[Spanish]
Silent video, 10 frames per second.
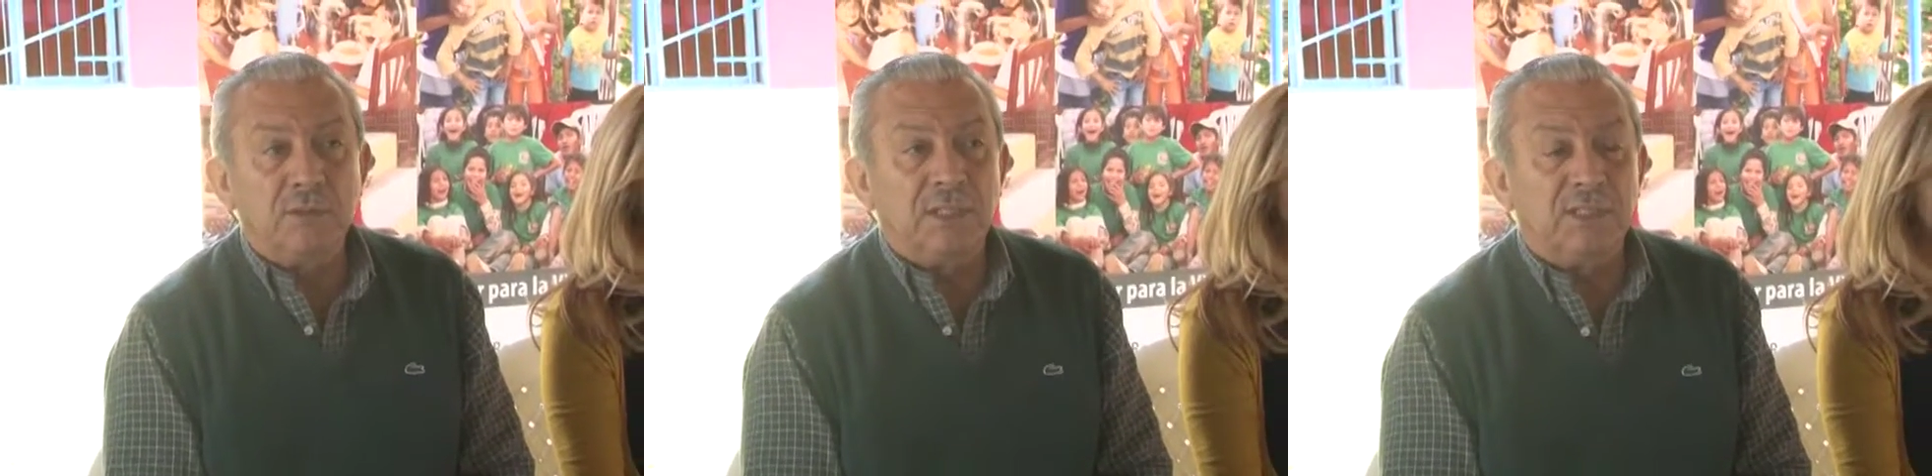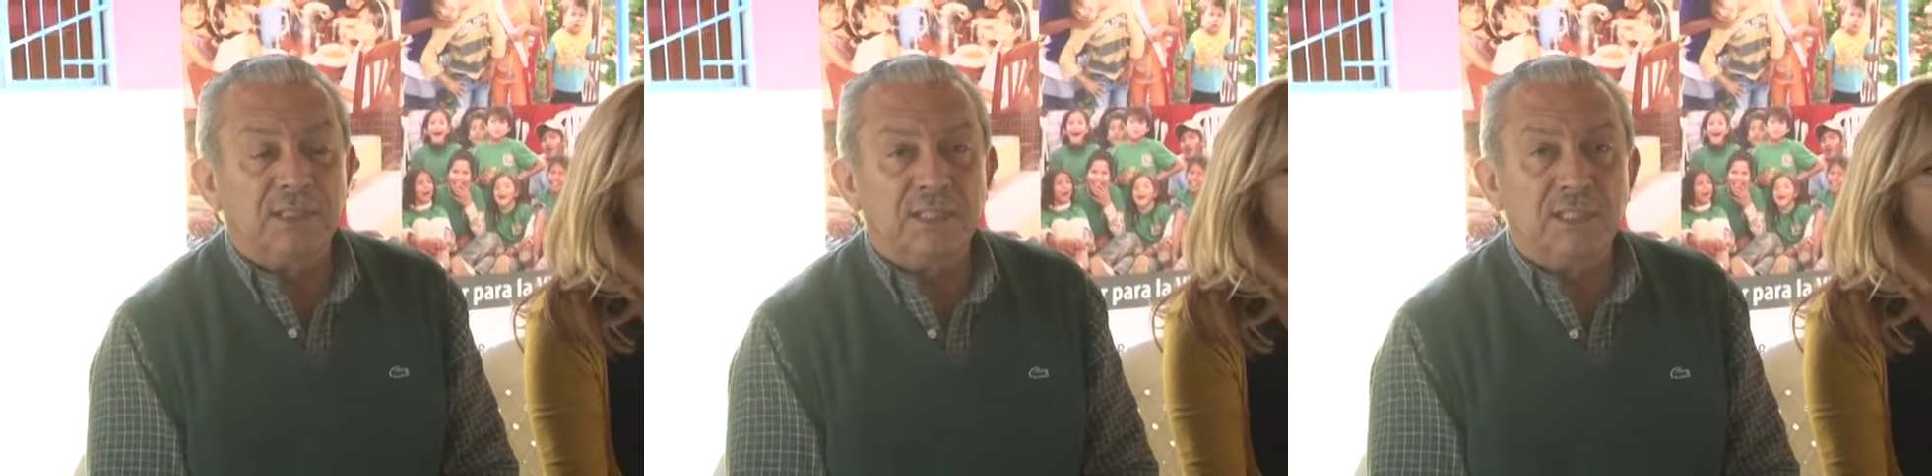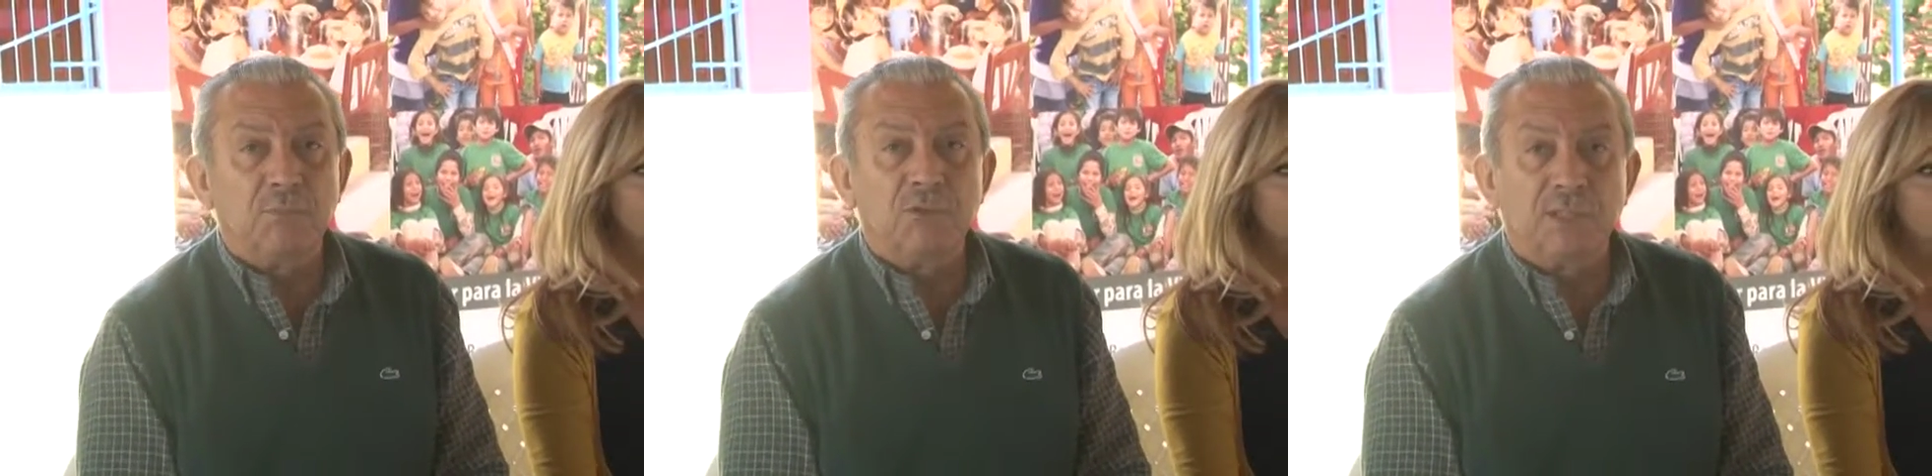una
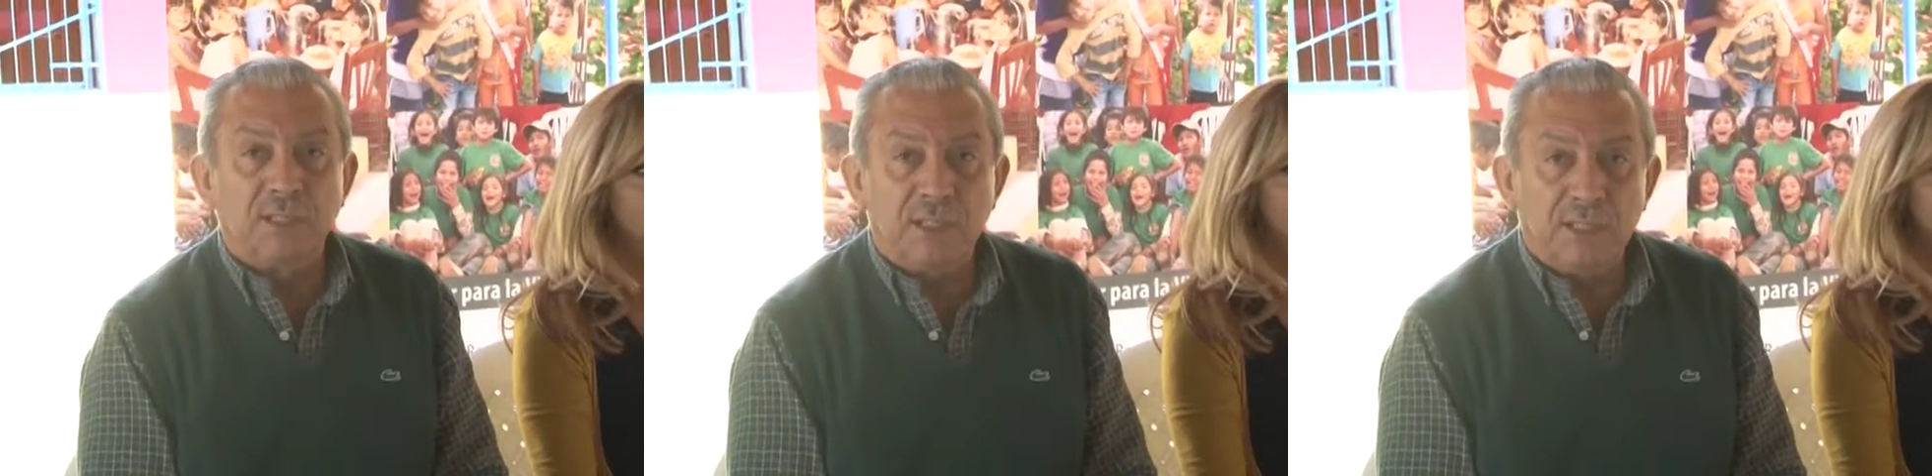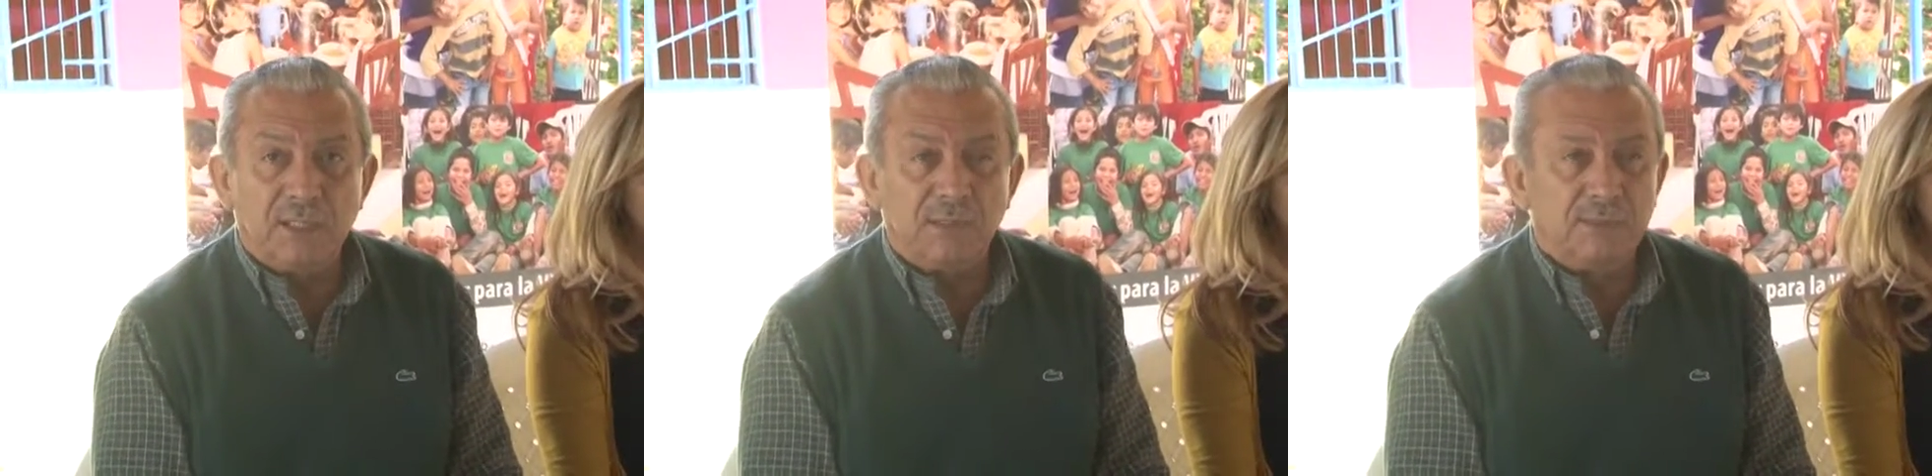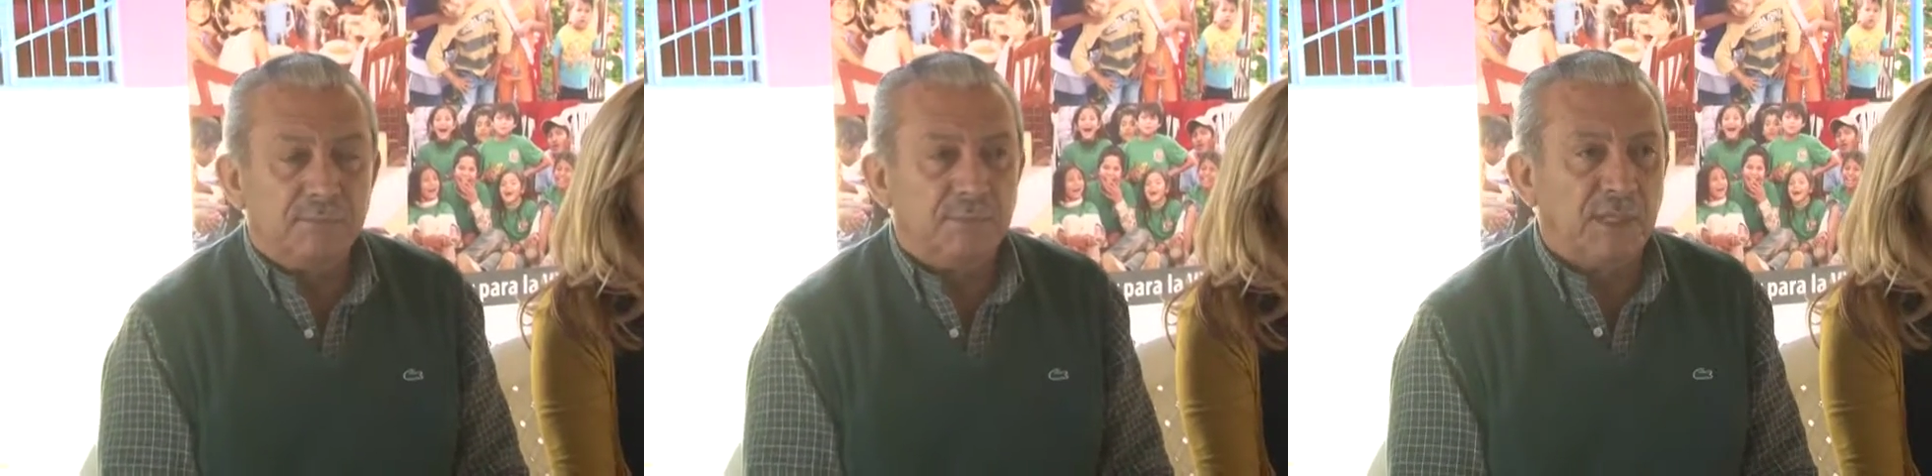necesidad muy sentida
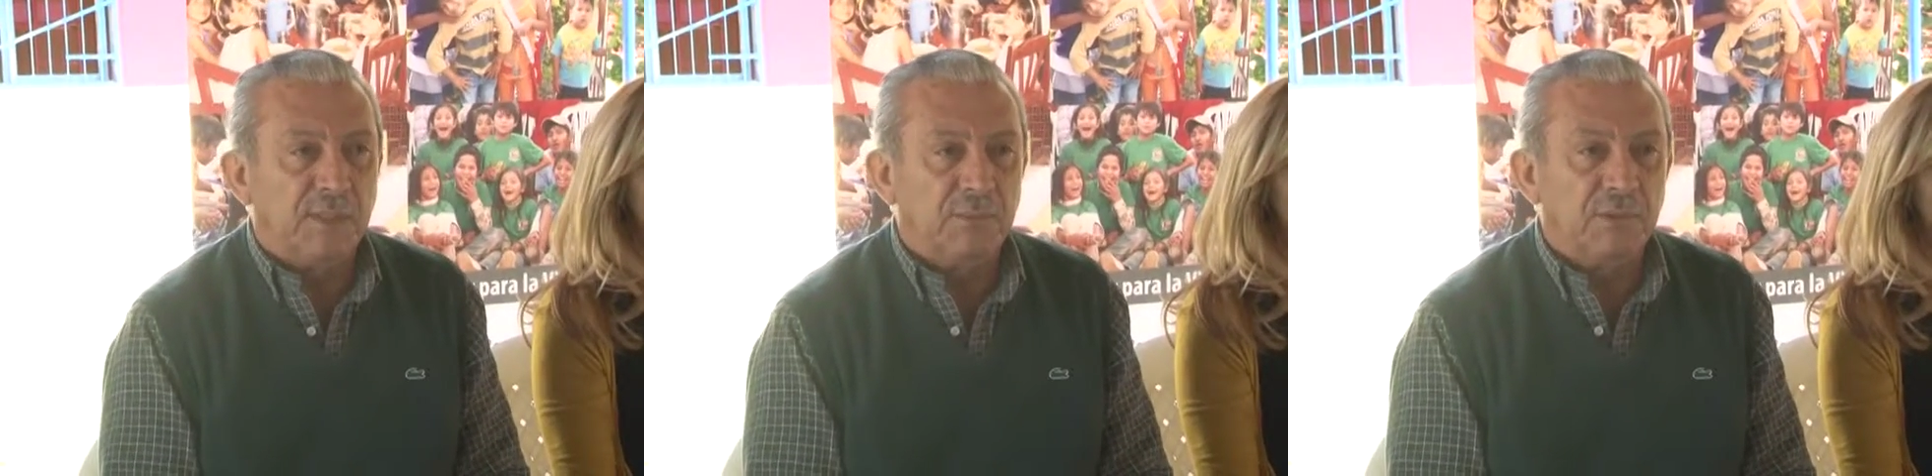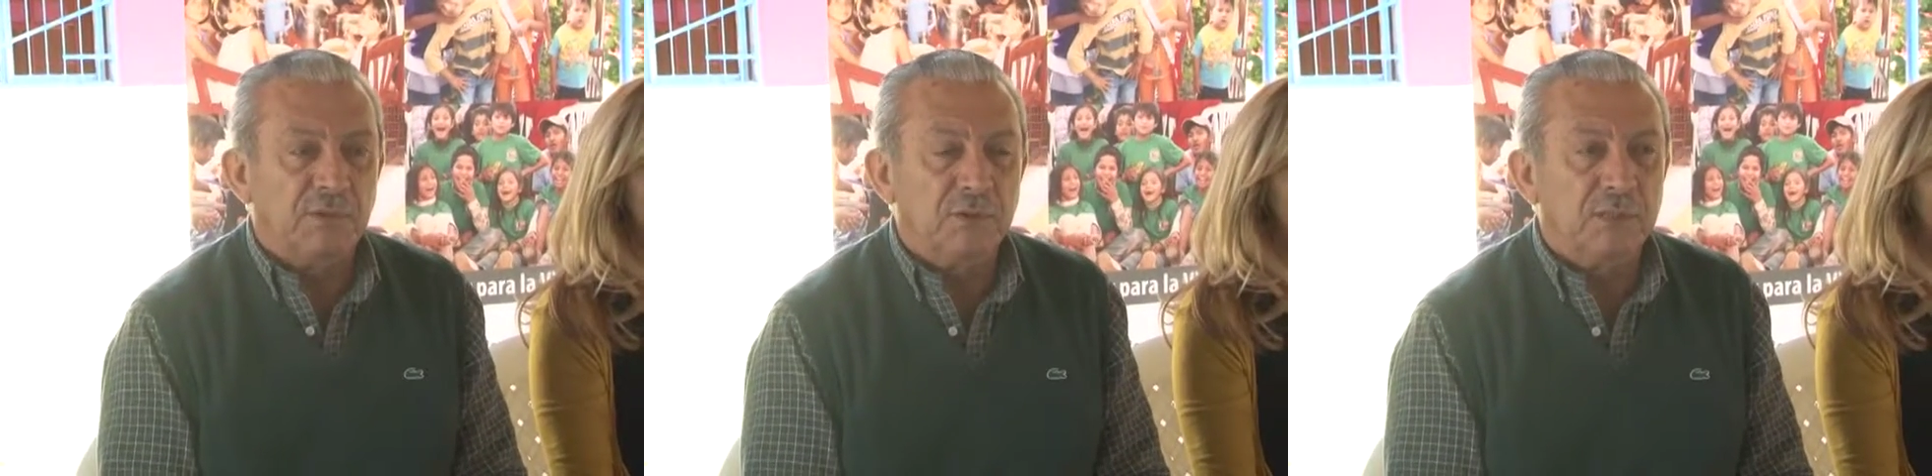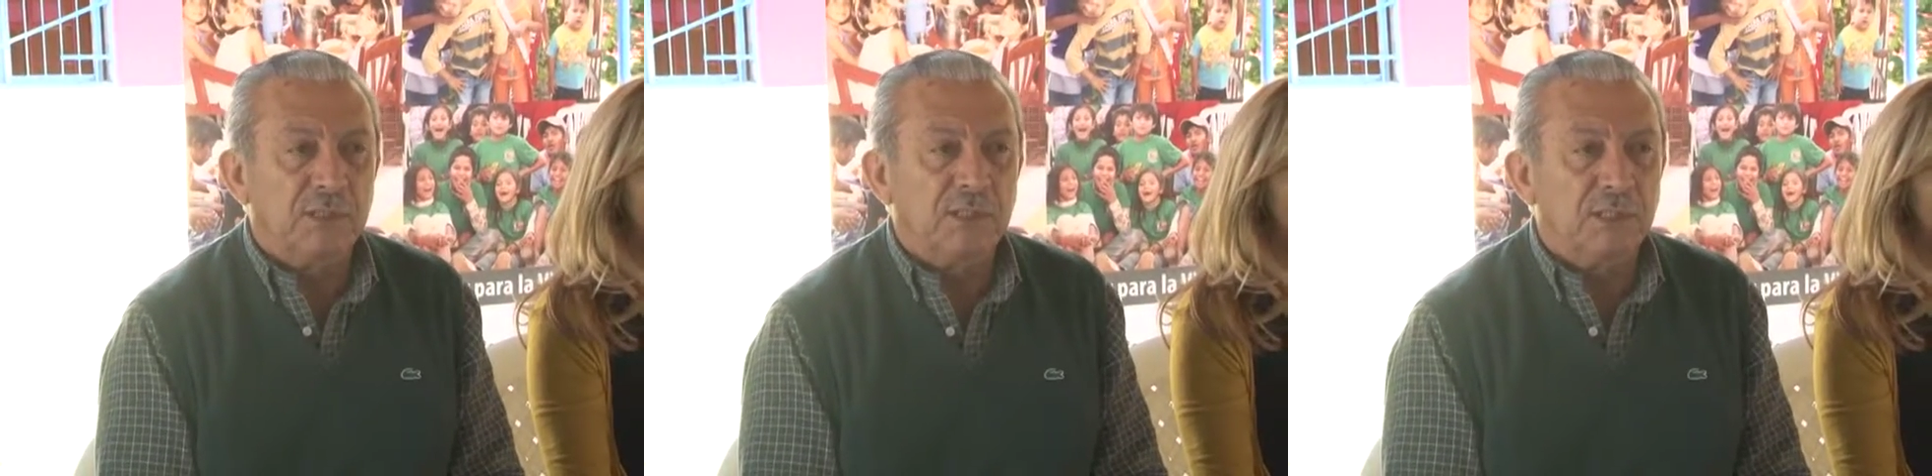para la población
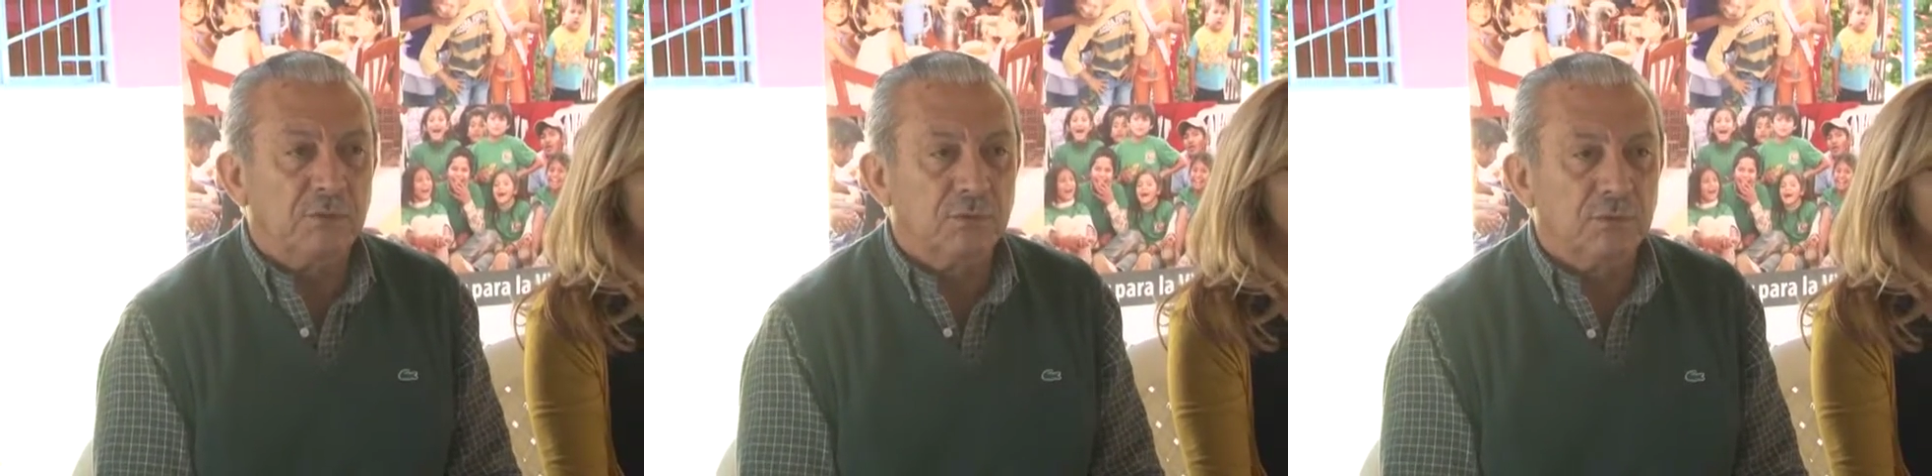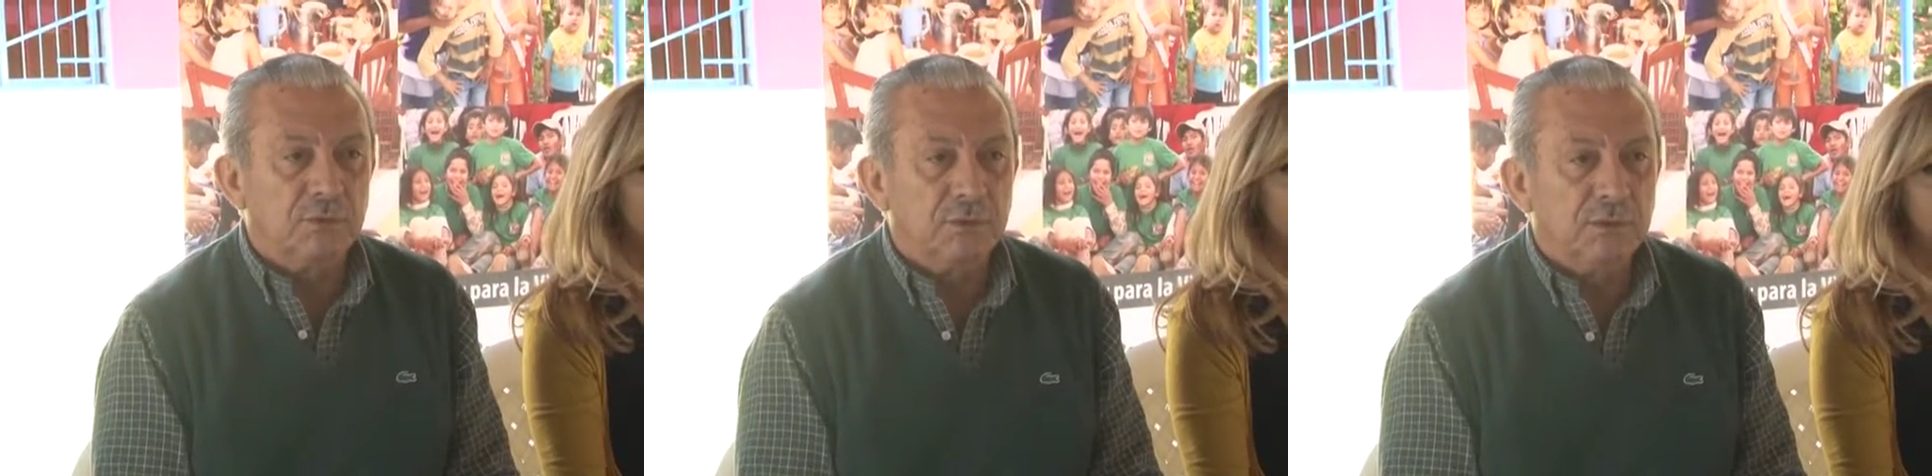de Santa Cruz.